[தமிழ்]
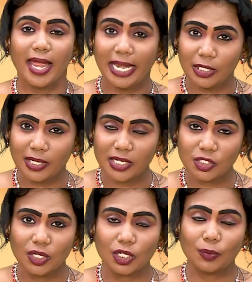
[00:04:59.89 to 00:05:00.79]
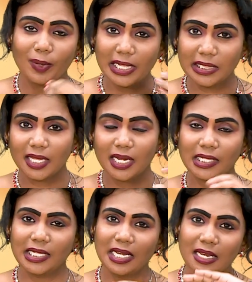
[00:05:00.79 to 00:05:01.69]
எடிக்கேஷன் இருக்கணும் ஹெல்த் கேர்
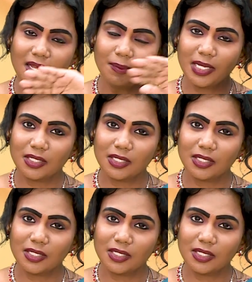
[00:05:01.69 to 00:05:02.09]
அது எல்லாமே